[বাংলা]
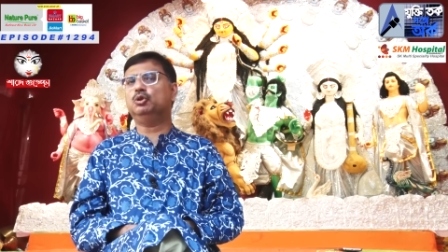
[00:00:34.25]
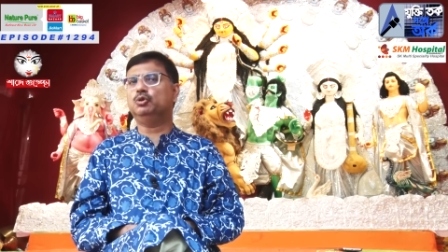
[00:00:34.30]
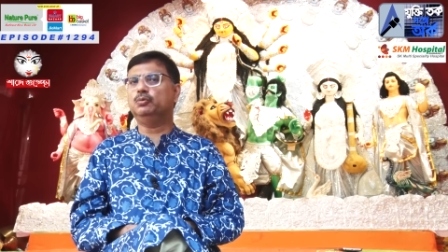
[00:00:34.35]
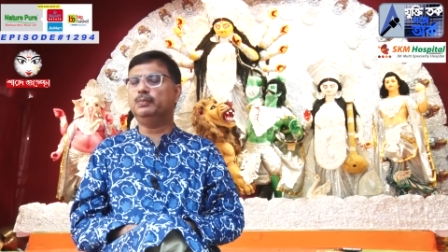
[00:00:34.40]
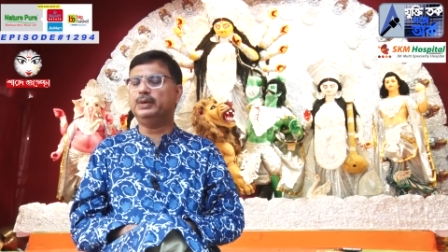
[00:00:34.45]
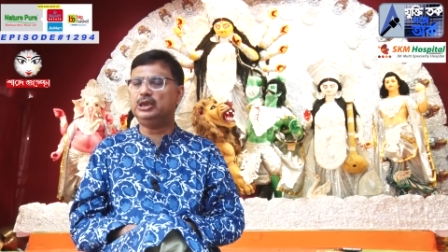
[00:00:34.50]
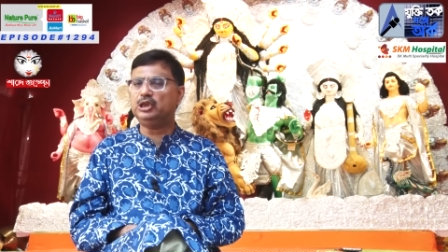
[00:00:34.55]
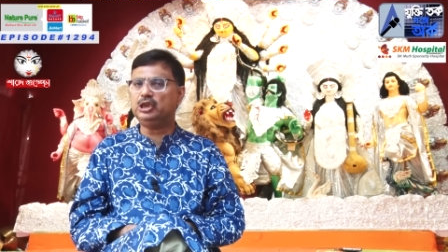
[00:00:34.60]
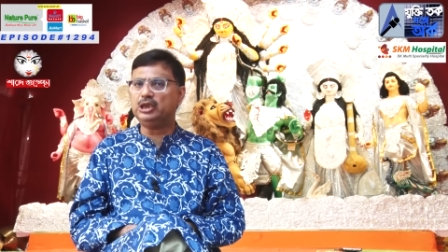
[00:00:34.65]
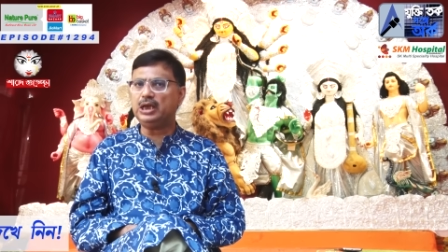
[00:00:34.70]

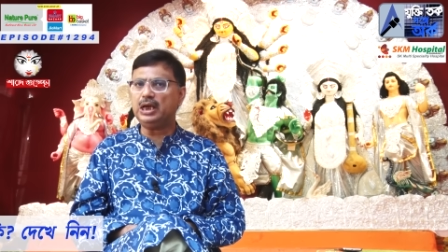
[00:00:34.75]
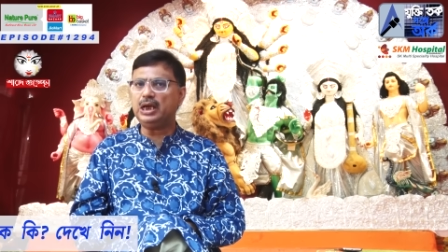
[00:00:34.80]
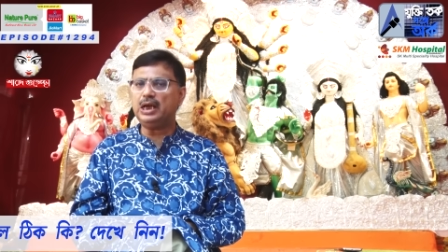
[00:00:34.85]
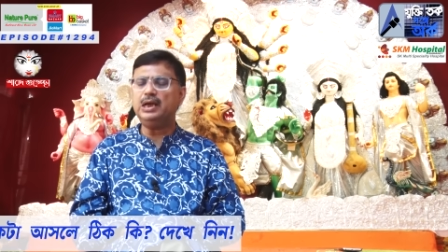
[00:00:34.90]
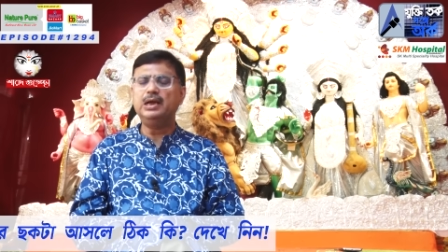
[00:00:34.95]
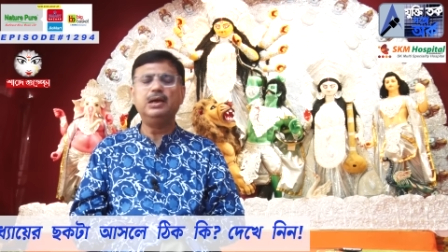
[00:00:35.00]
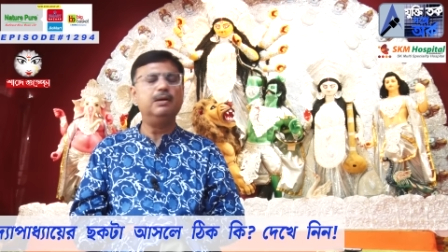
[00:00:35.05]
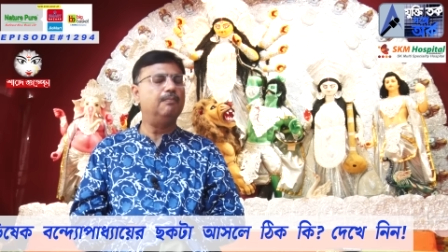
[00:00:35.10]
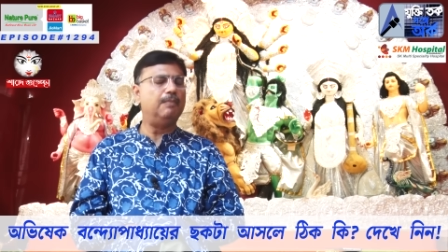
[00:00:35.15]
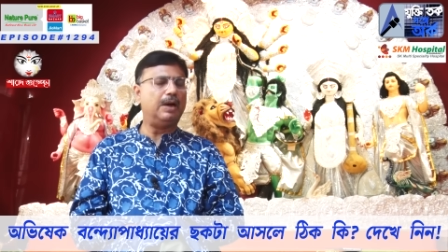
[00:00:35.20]
শুভেচ্ছা
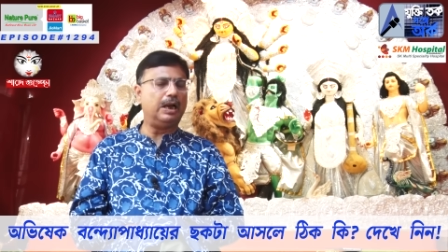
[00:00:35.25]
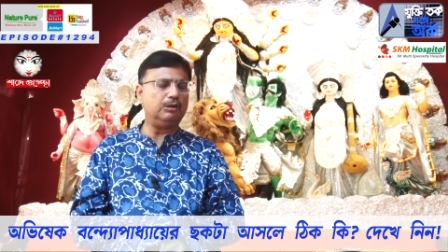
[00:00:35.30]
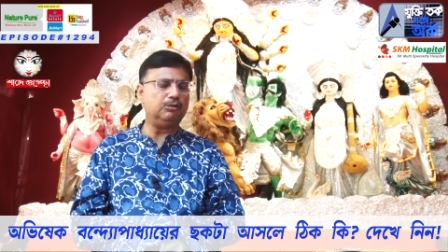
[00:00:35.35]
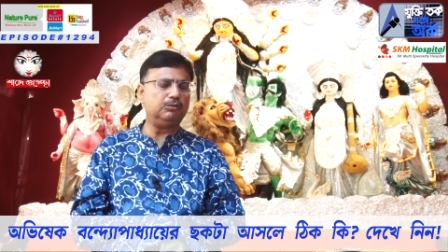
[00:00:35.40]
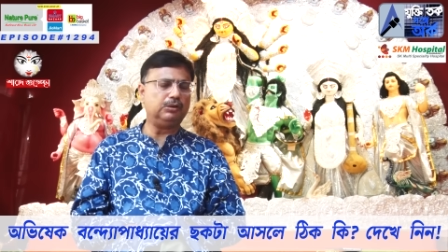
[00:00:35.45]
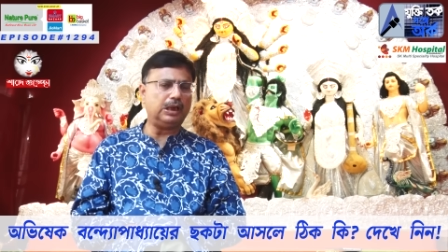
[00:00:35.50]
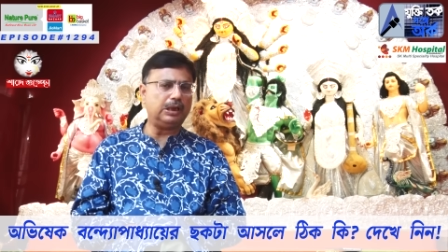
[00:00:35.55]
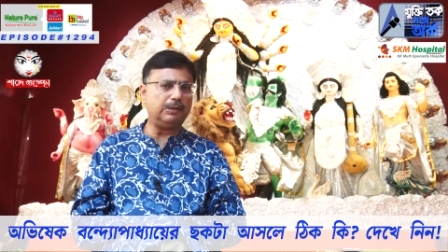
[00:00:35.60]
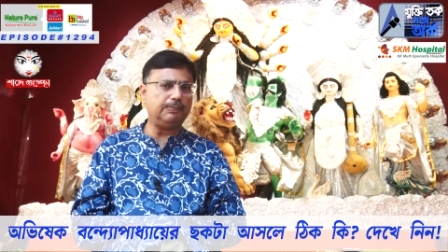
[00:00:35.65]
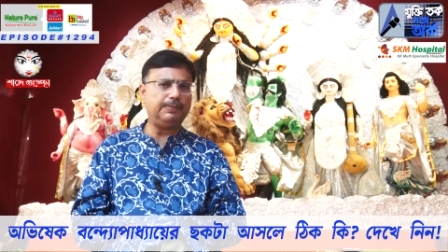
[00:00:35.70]
ভালো
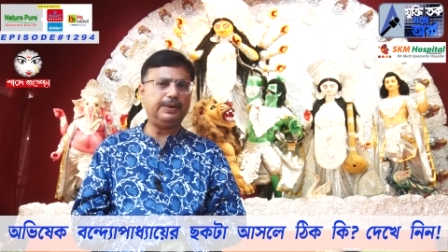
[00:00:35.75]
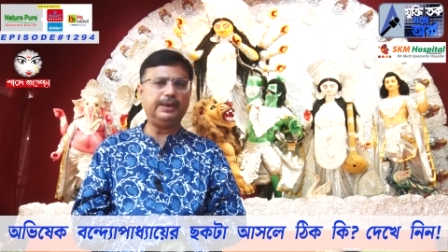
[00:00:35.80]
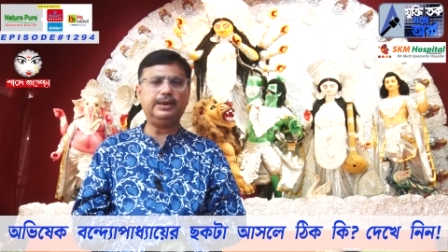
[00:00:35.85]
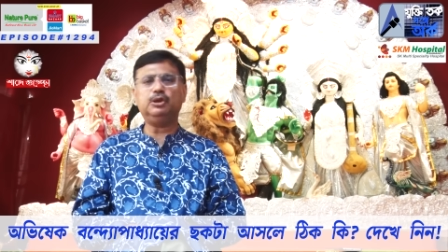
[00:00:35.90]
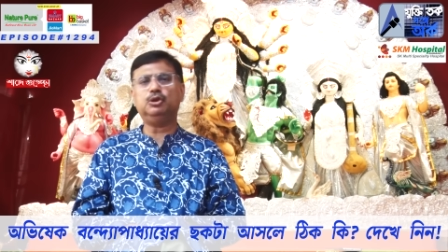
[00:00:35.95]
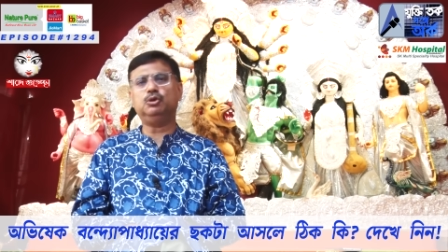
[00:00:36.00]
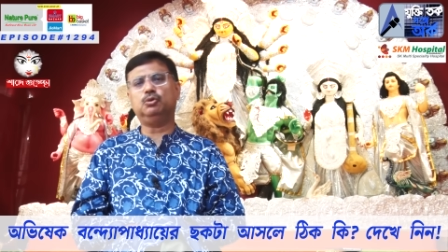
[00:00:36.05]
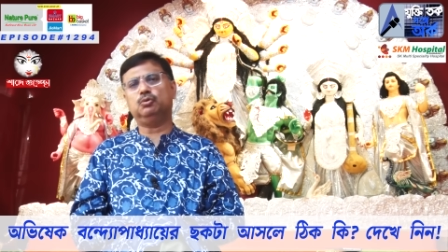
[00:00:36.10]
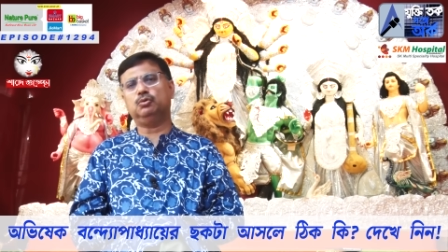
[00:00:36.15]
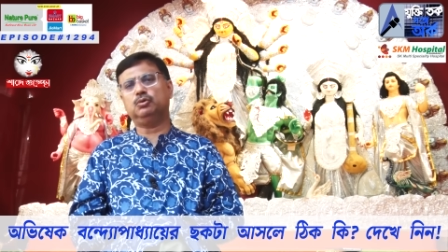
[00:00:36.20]
থাকবেন
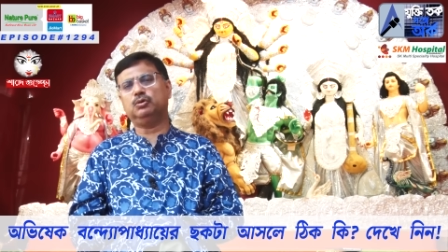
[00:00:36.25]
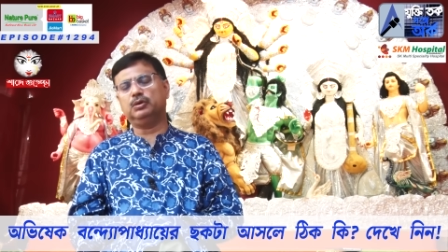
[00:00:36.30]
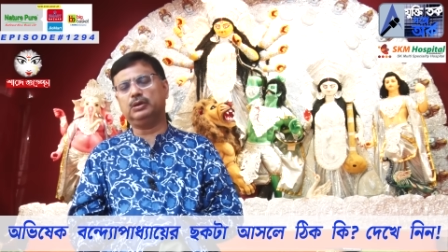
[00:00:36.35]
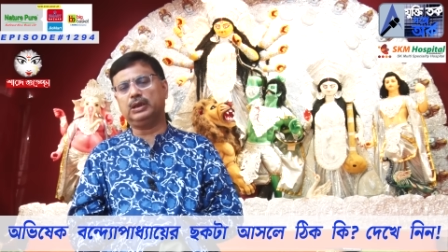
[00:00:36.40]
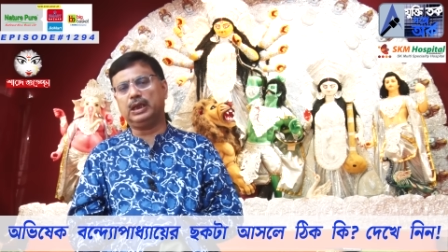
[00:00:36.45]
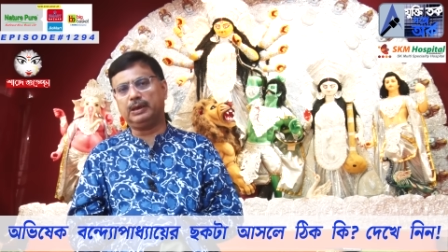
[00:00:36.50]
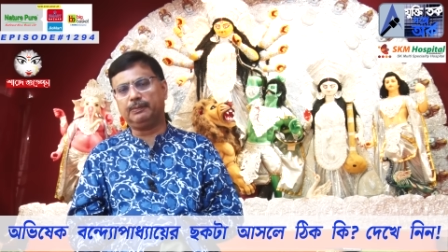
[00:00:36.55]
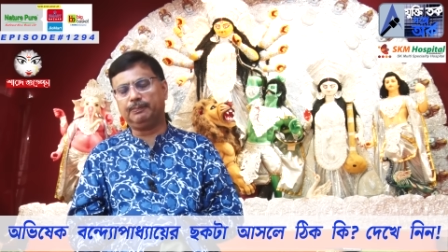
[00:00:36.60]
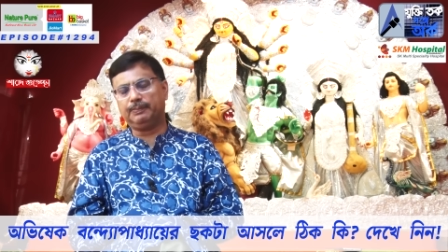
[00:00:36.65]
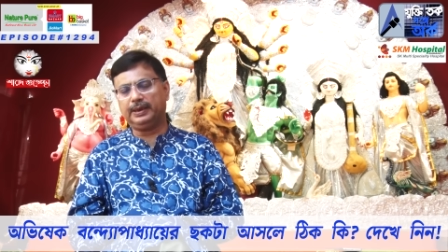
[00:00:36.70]
সুস্থ
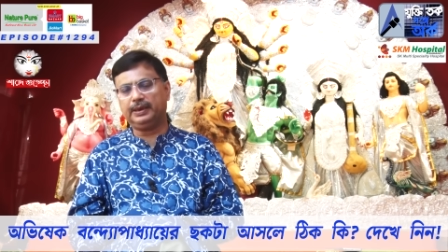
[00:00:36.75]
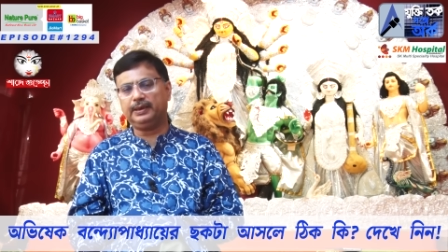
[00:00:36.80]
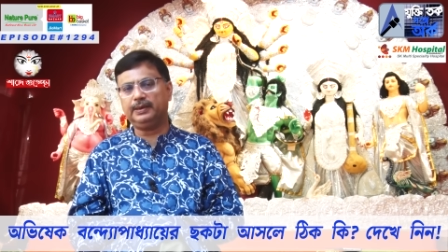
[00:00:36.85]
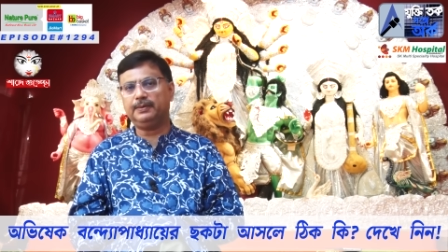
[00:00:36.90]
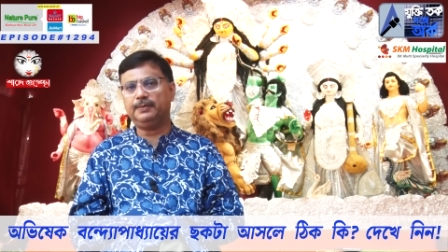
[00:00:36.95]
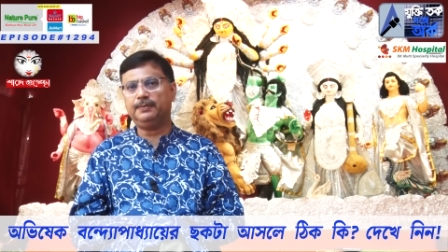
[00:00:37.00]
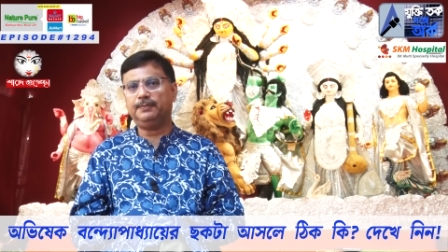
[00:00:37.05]
থাকবেন